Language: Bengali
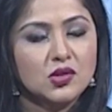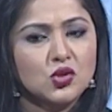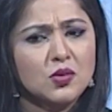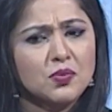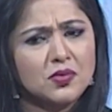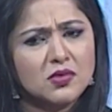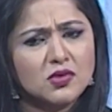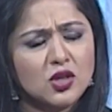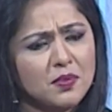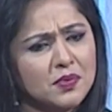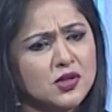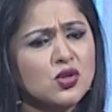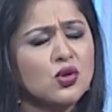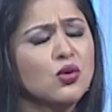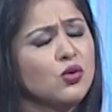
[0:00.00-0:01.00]
সব সব
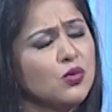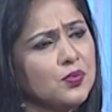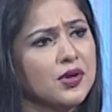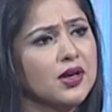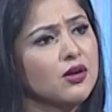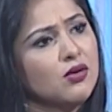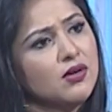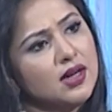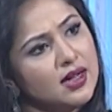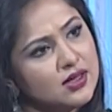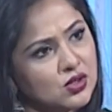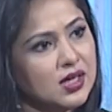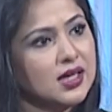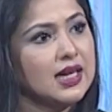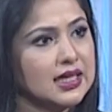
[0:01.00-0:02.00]
কিছুর অনুপ্রেরণা
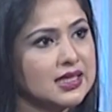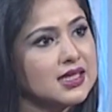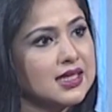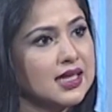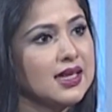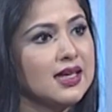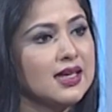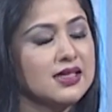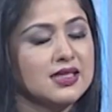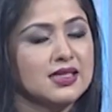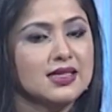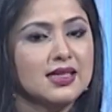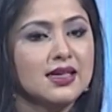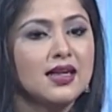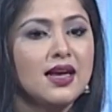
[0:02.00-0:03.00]
আসলে নাচ থেকে
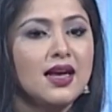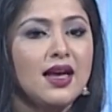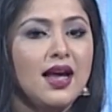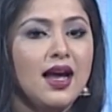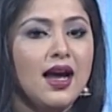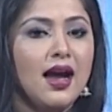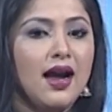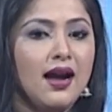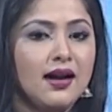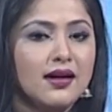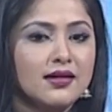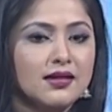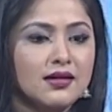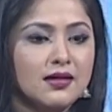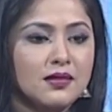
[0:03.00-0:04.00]
এসেছে আর
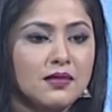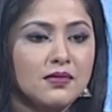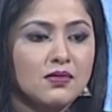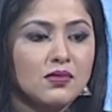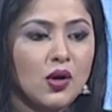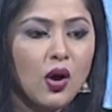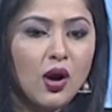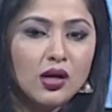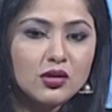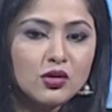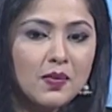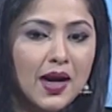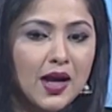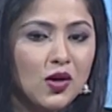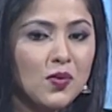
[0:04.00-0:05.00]
হয়তো
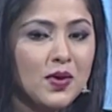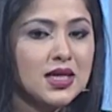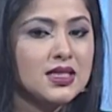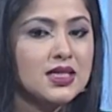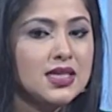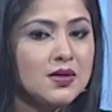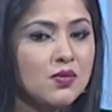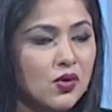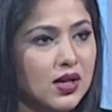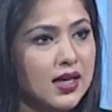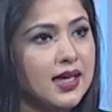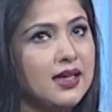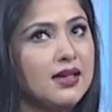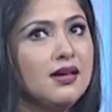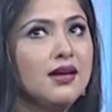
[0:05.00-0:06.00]
ভালোবাসি বলেই